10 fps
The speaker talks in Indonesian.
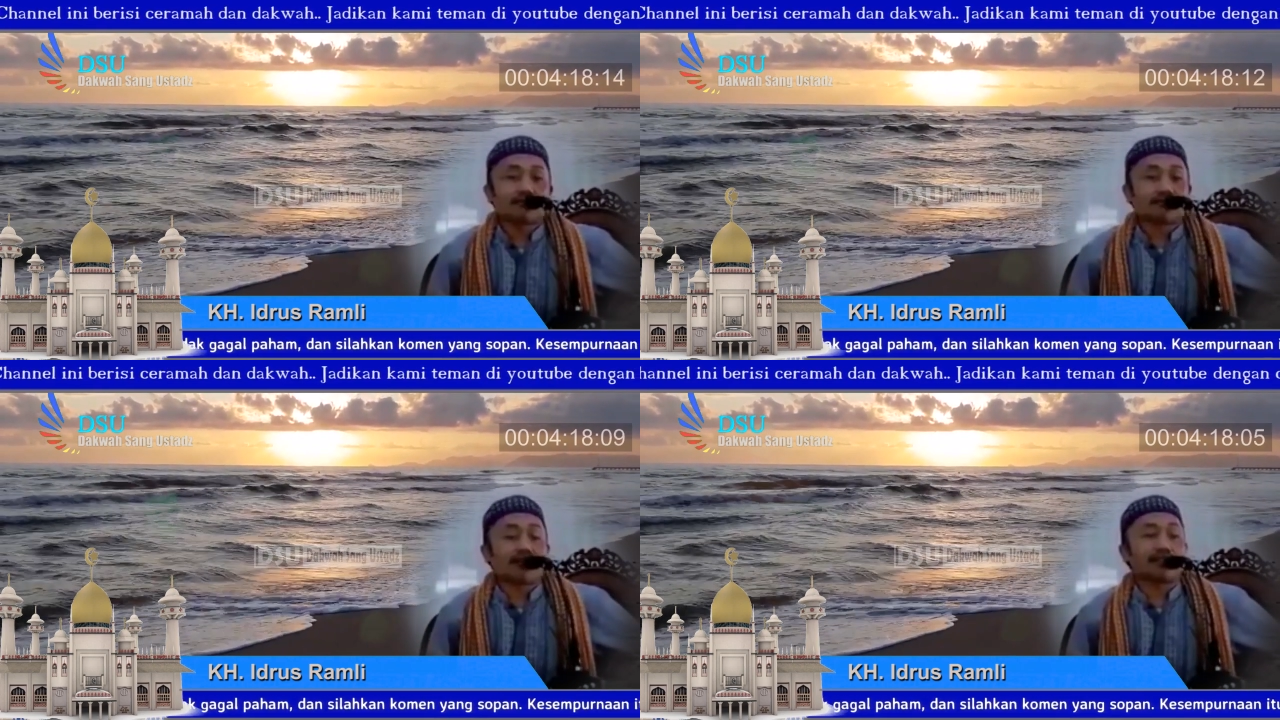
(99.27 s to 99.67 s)

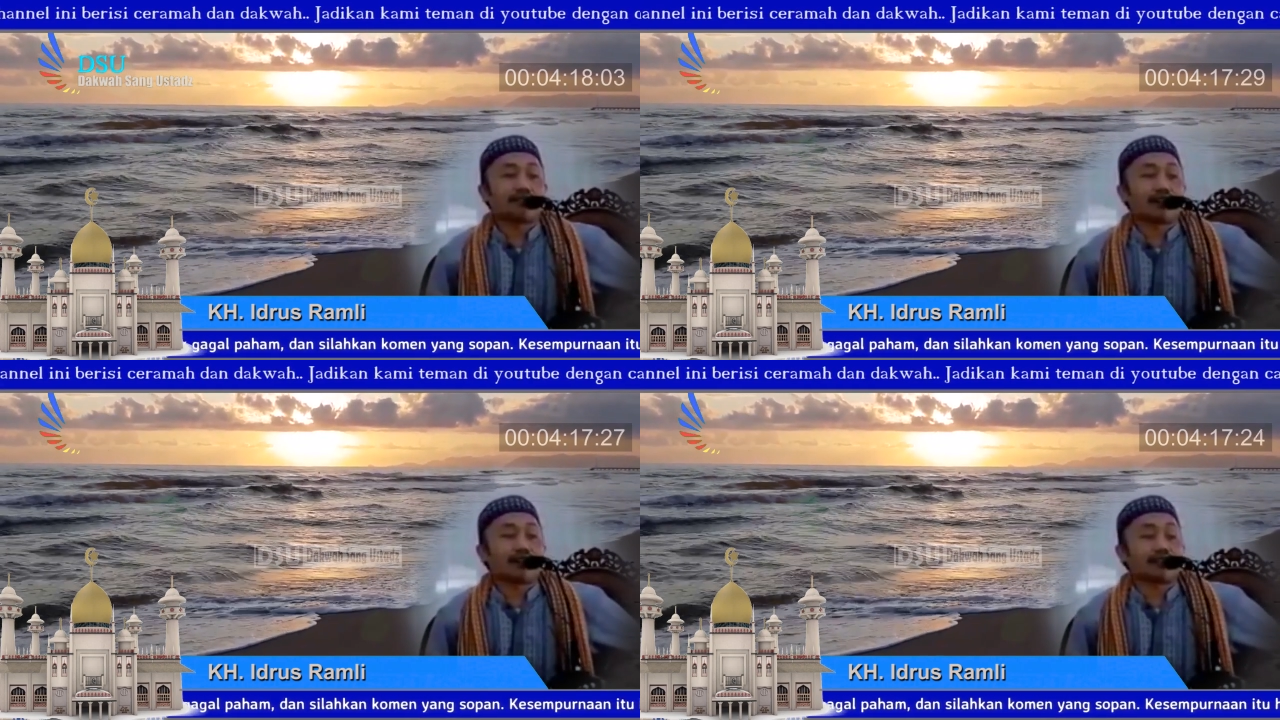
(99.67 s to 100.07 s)

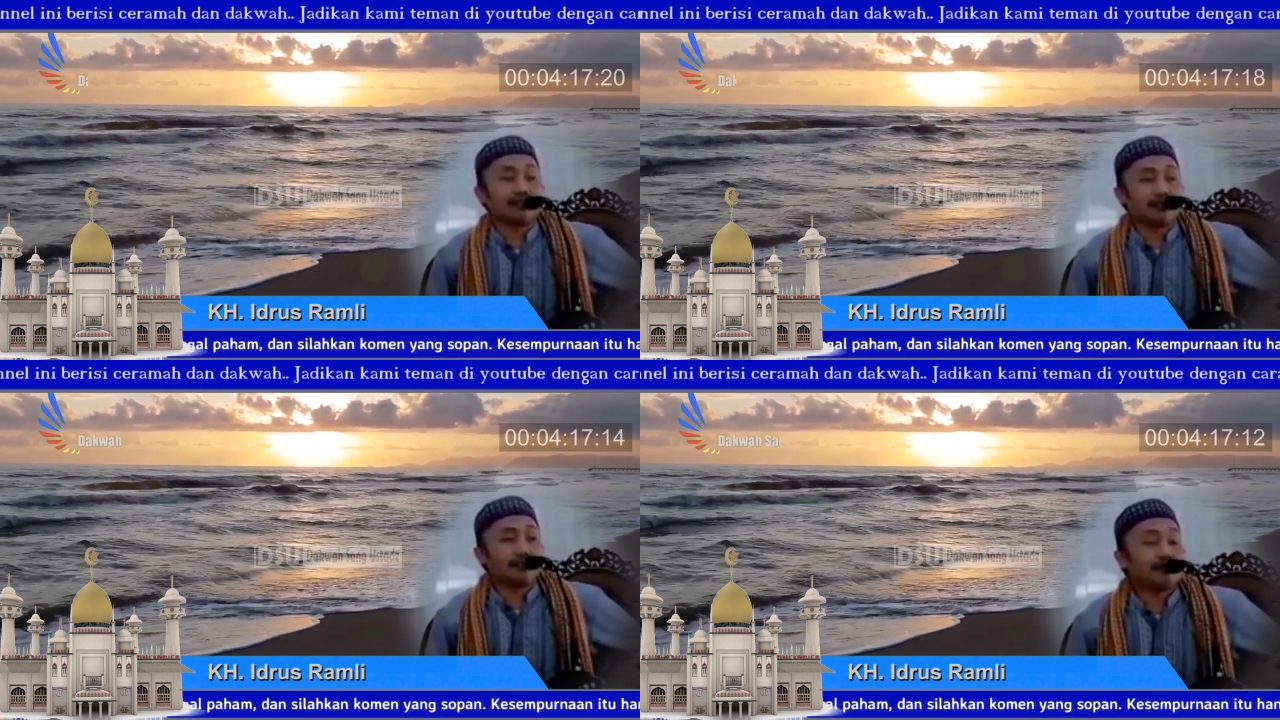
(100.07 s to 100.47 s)

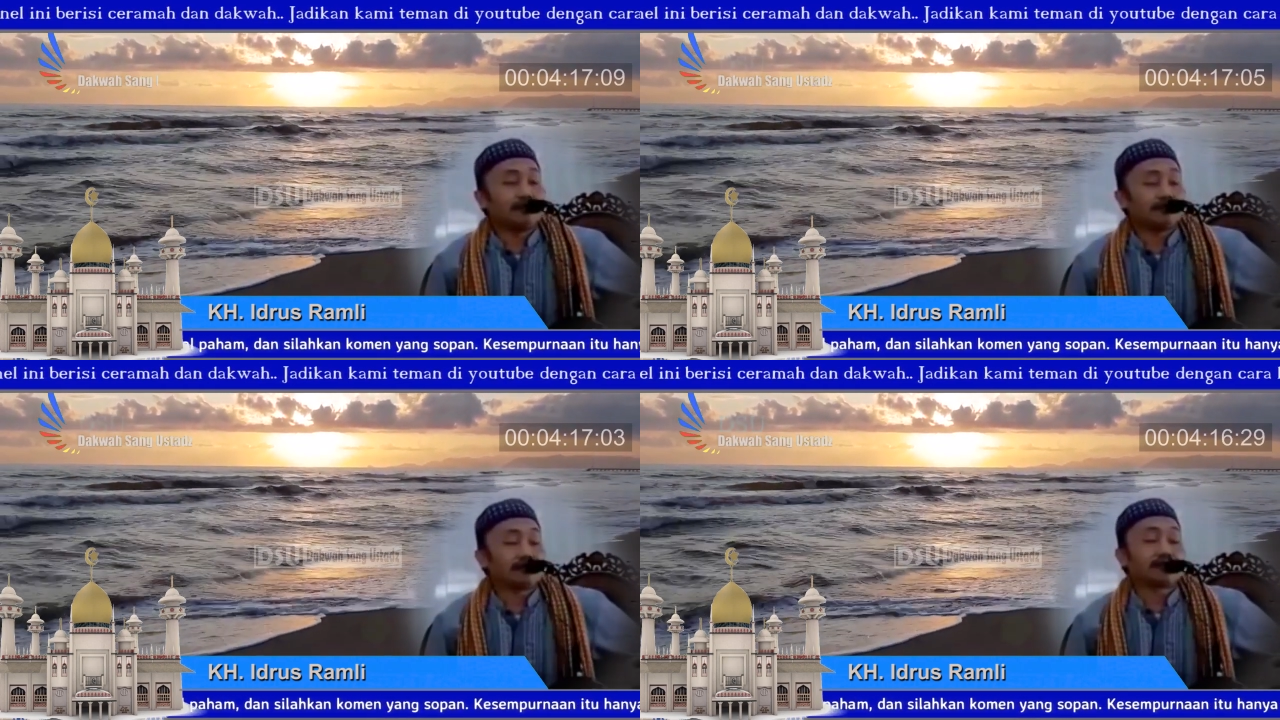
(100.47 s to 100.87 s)
pagi-pagi
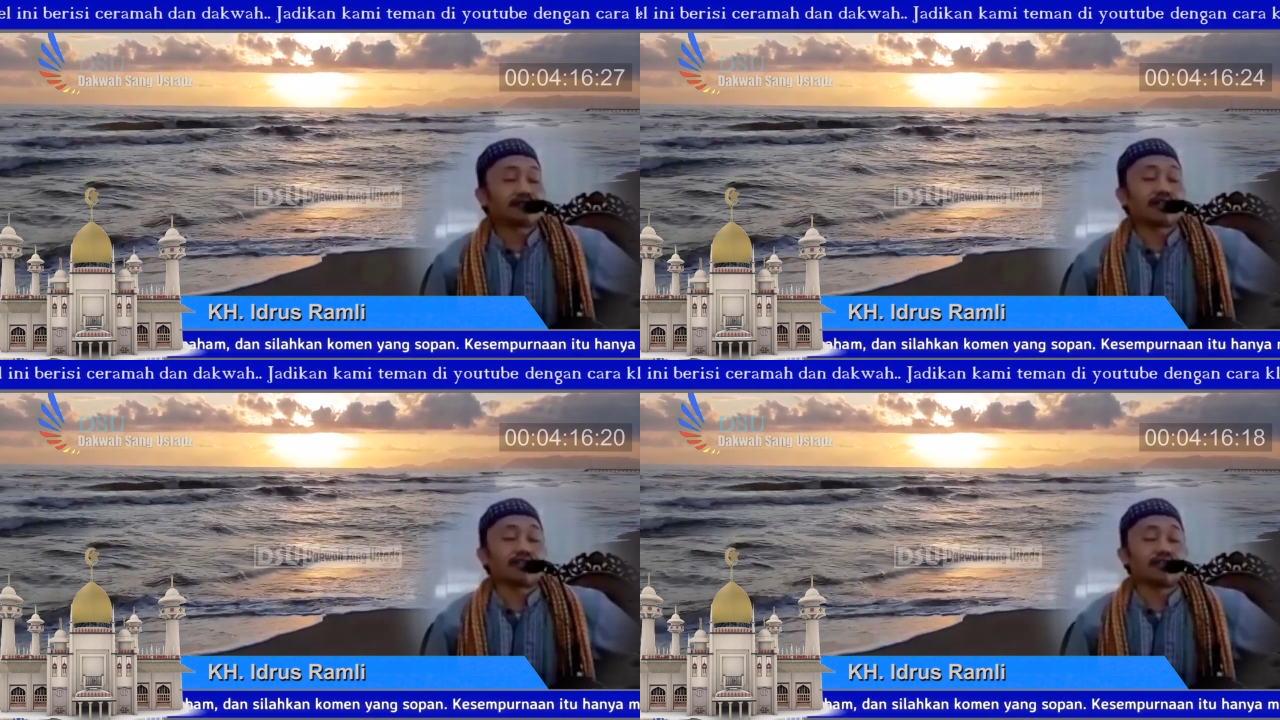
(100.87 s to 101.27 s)

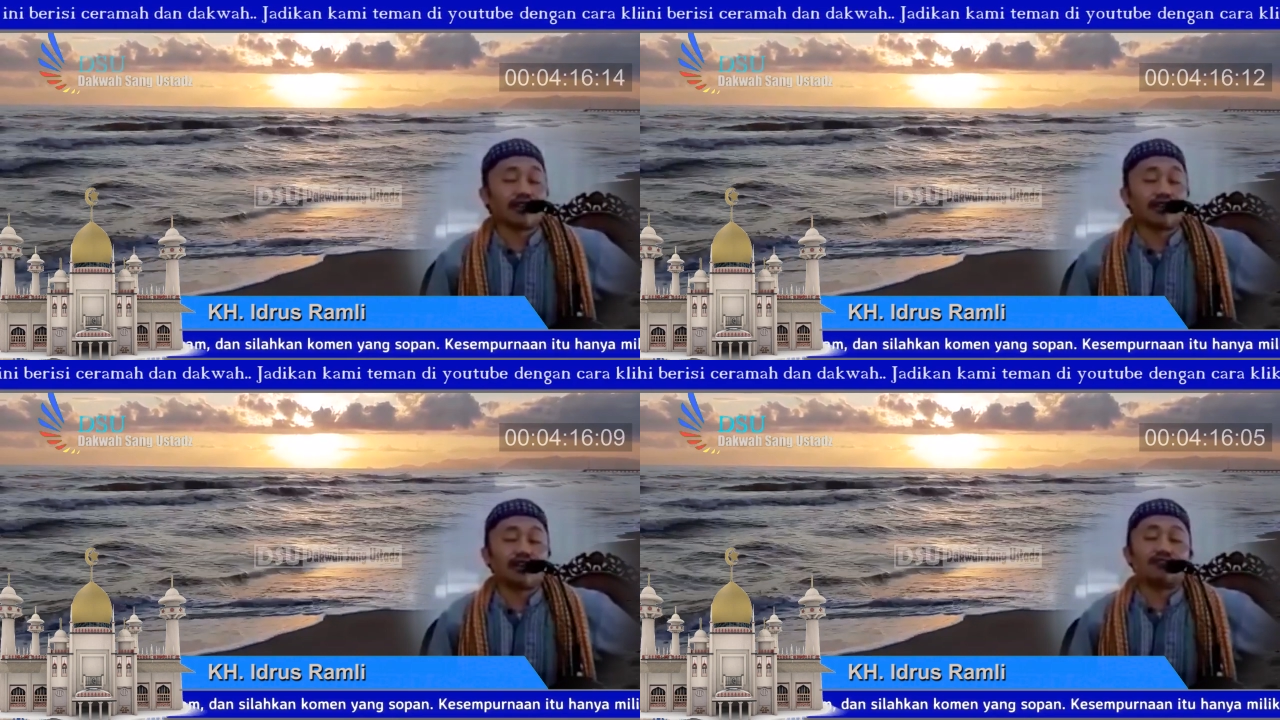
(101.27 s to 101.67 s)

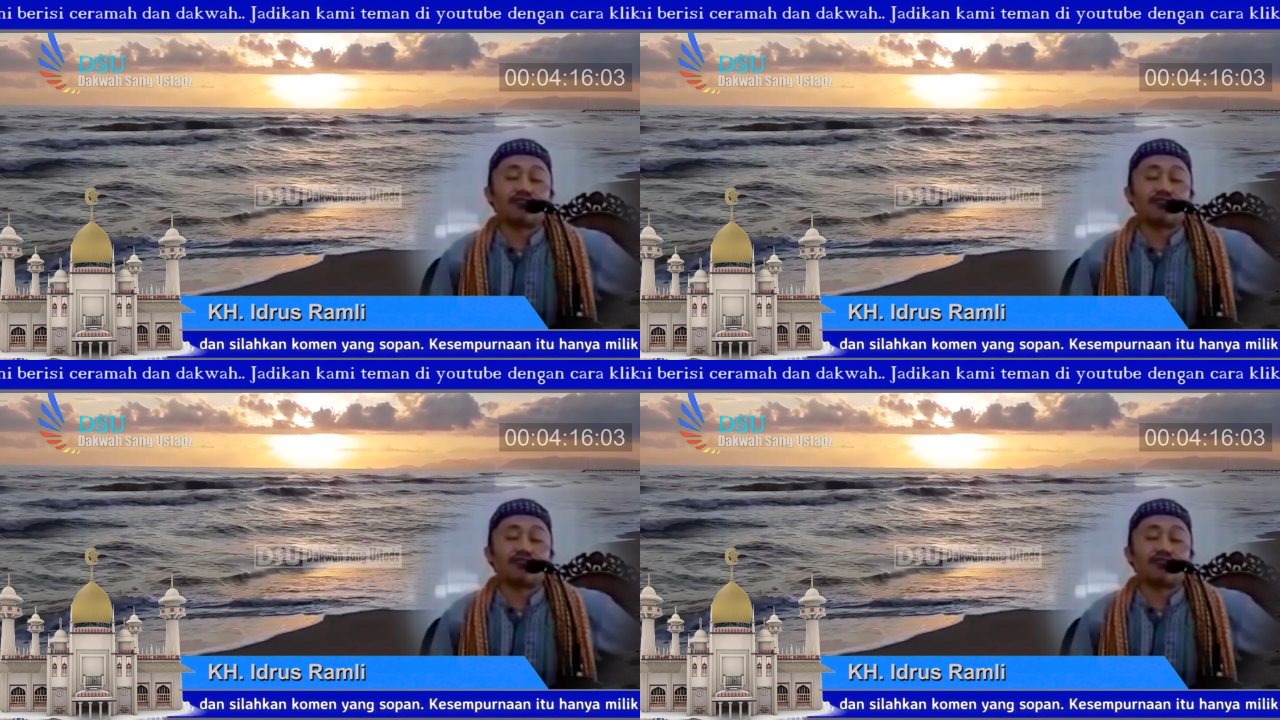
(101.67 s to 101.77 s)
saya